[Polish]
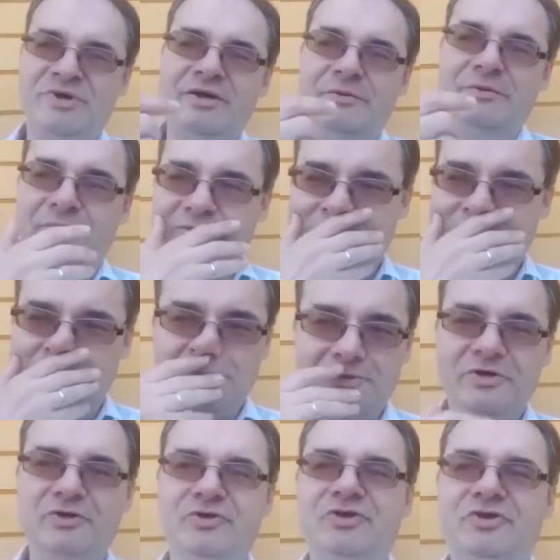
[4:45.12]
elementem,
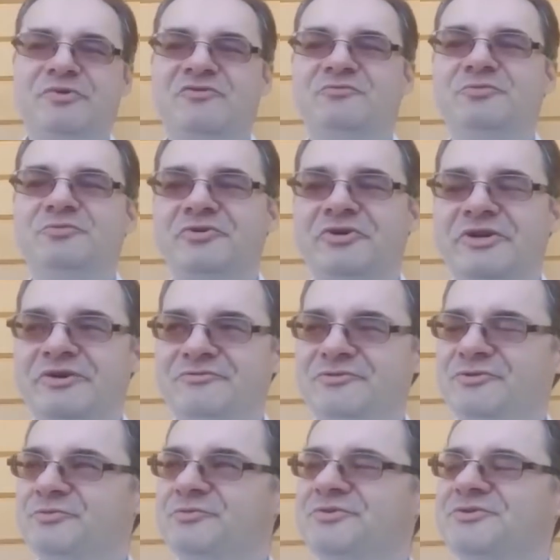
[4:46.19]
którego nie ma w
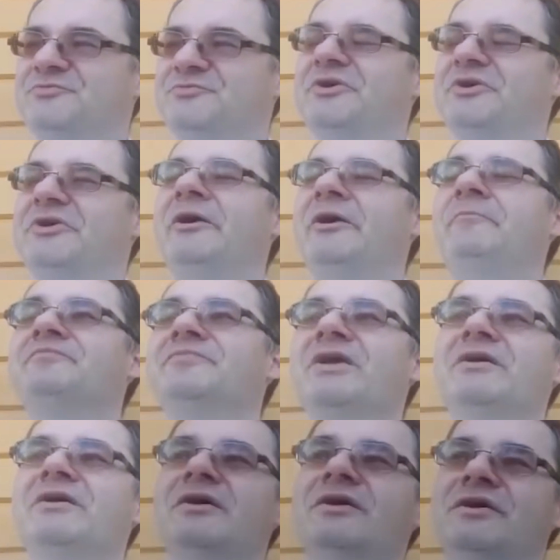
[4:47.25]
biografii Robespiera,
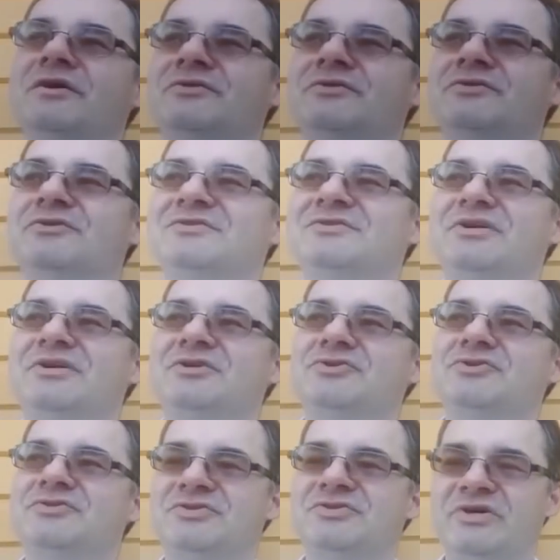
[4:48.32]
to
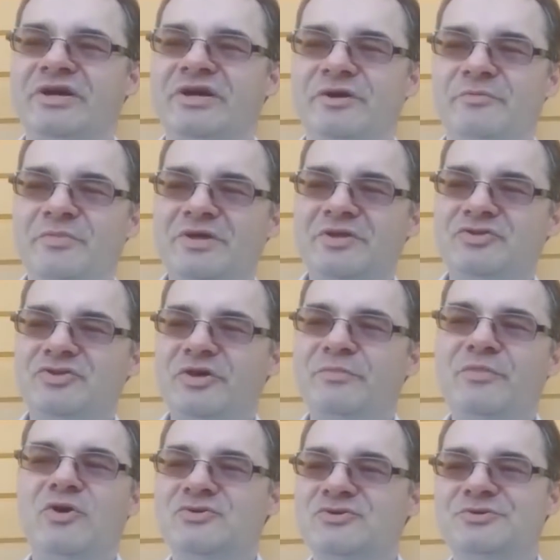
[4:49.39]
znaczy z
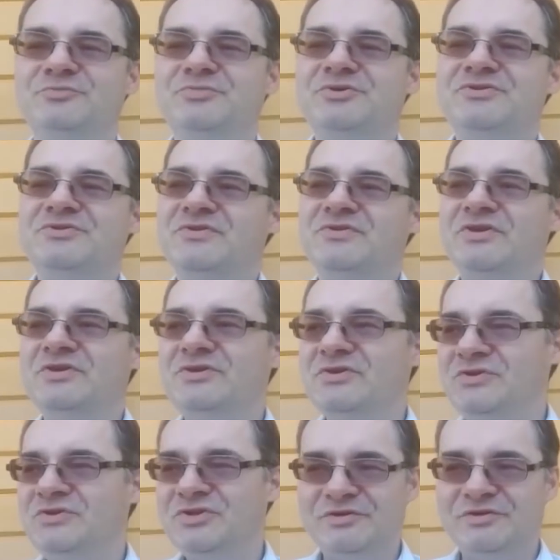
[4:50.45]
elementem osobistej
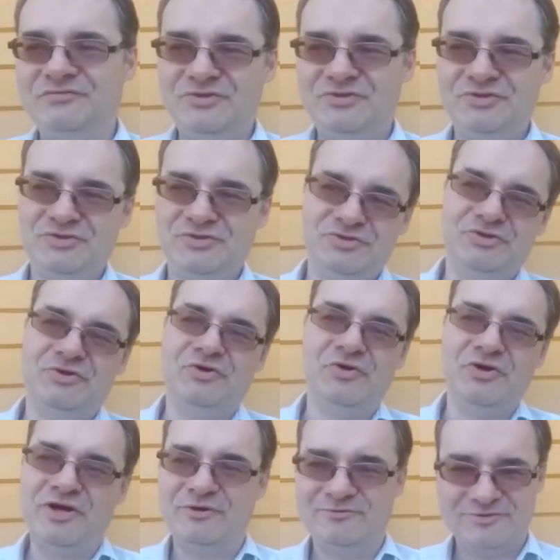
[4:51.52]
nienawiści
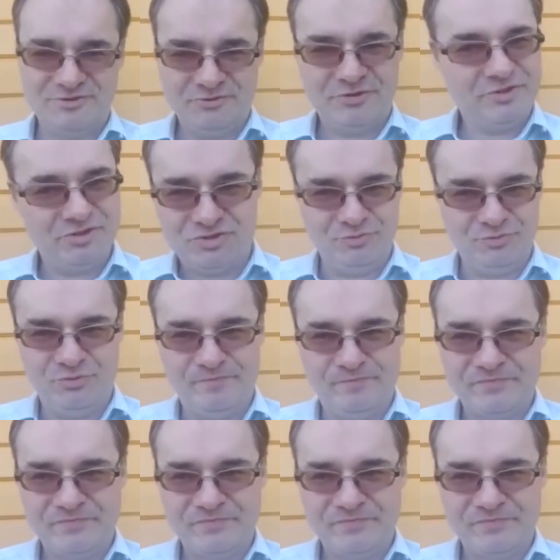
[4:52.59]
do ancien régime.